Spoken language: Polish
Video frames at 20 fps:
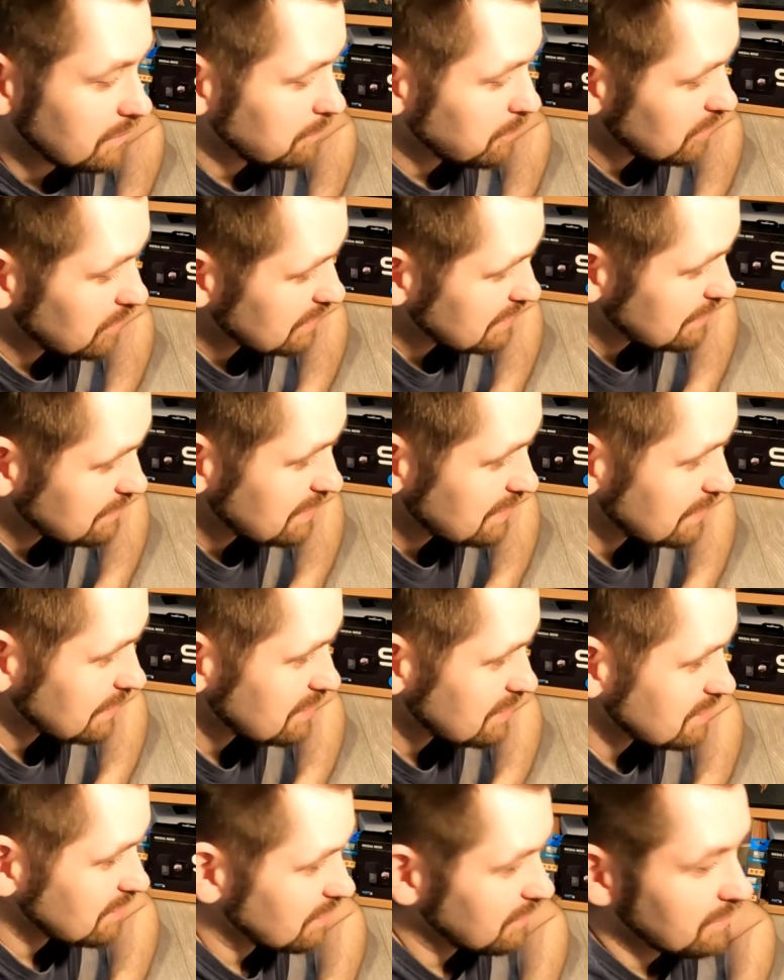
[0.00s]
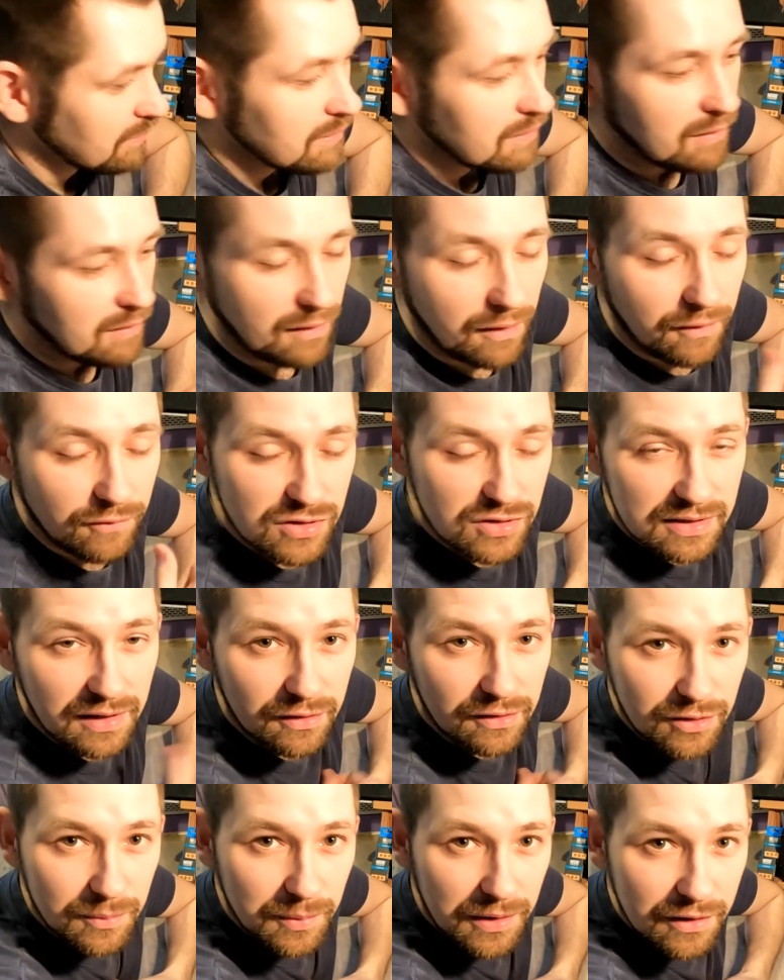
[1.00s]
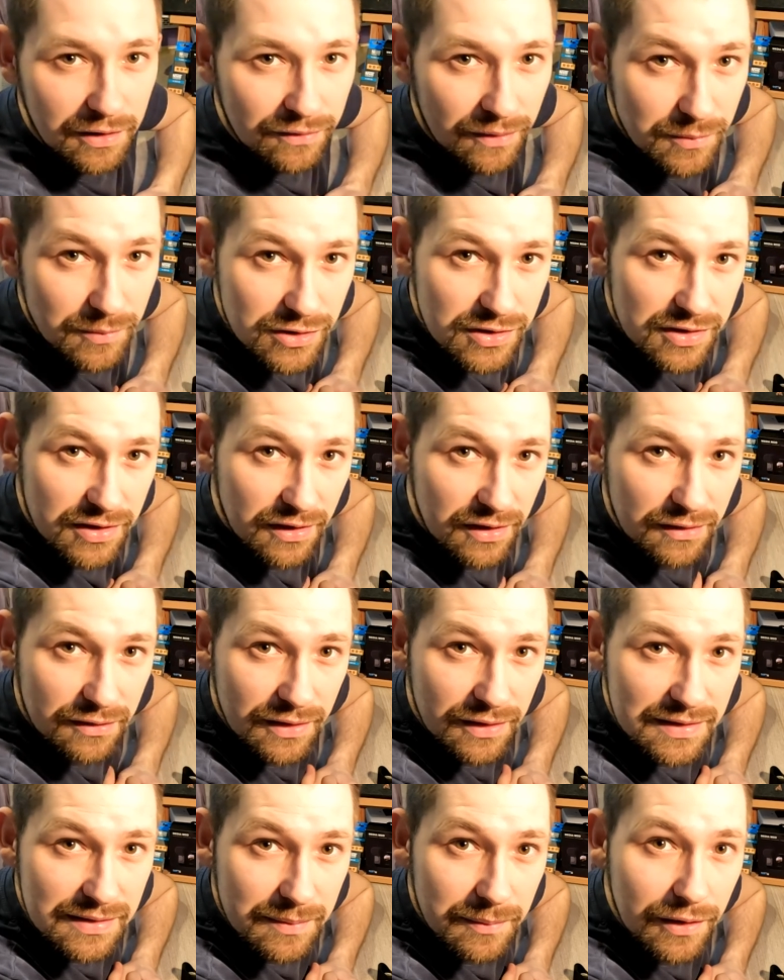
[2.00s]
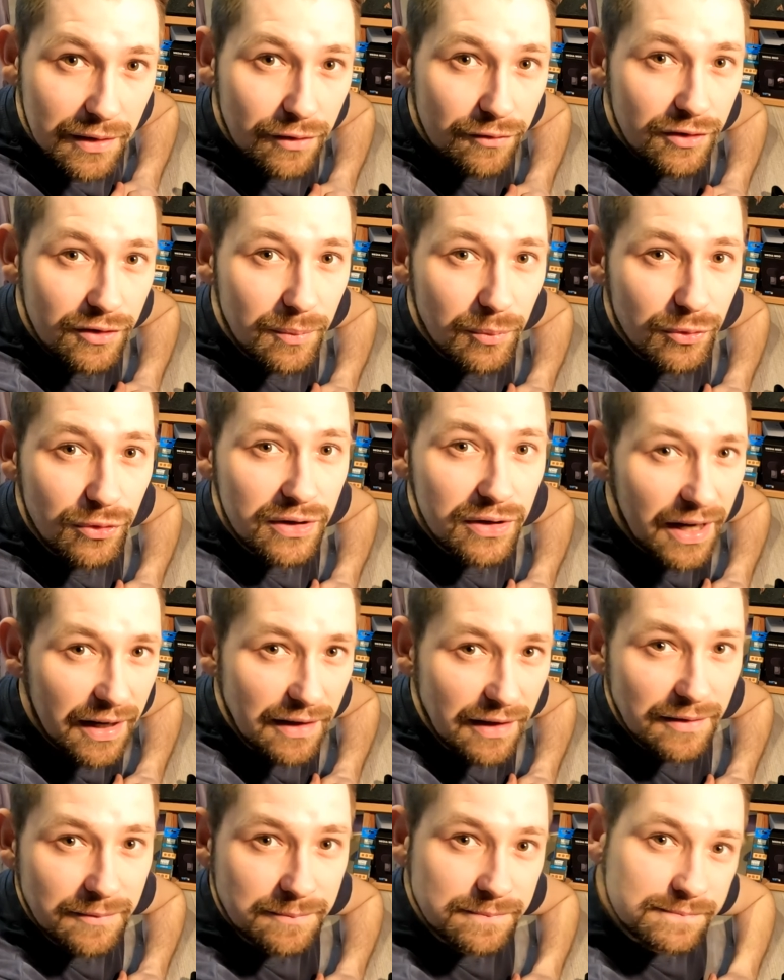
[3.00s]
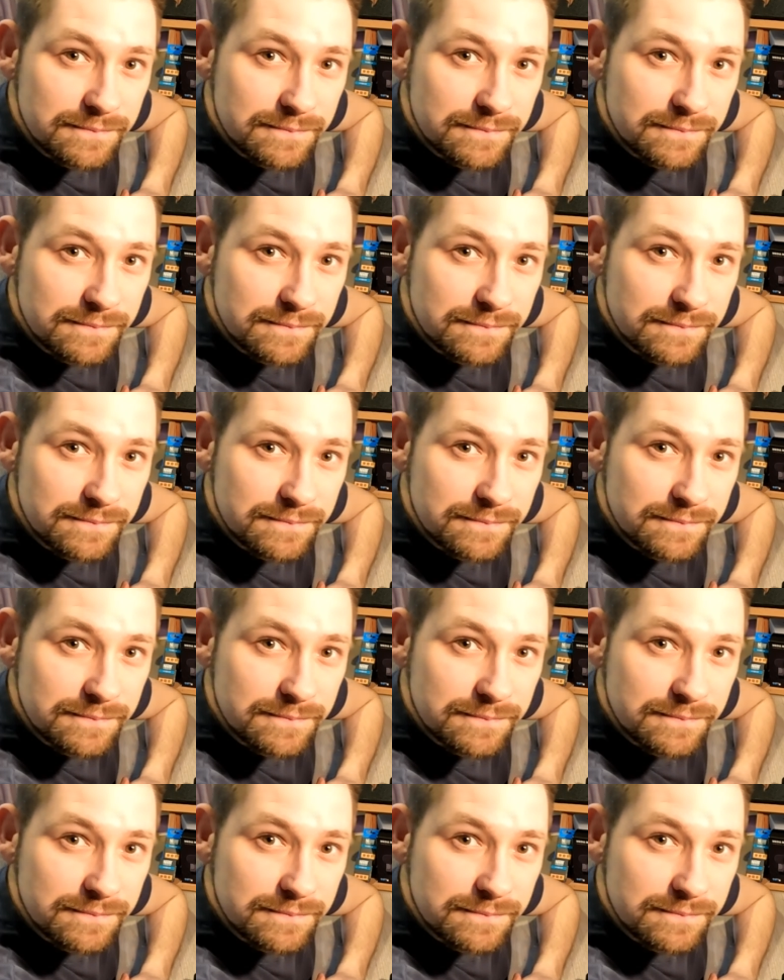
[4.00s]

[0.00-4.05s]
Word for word: Polecam serdecznie. Wszystkiego dobrego Wam życzę. Do następnego filmu. Hej!